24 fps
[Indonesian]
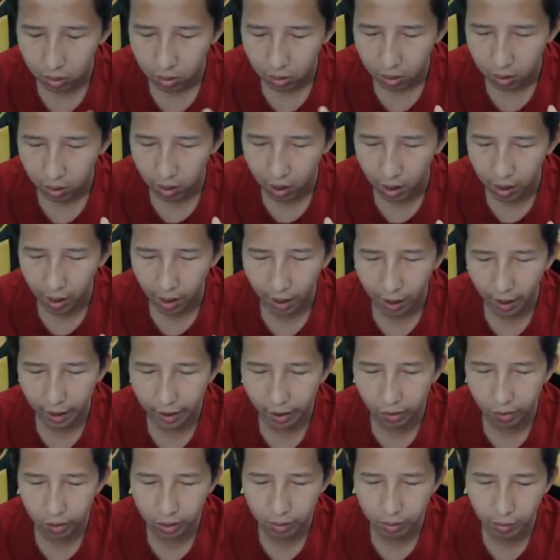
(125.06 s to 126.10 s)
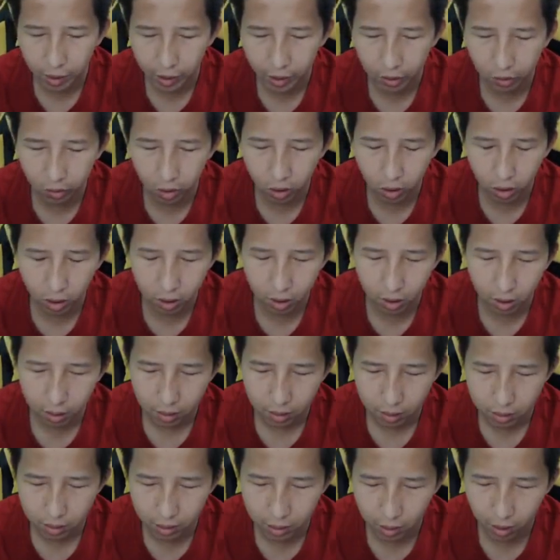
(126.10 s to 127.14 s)
nggak ada air gue nih bagi dong kalau ada
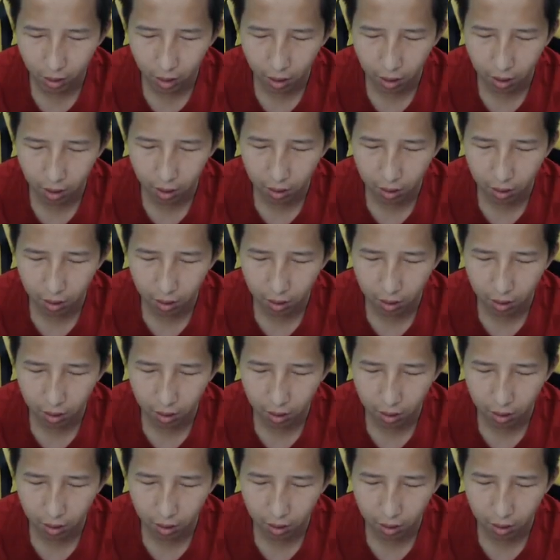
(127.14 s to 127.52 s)
senjata air.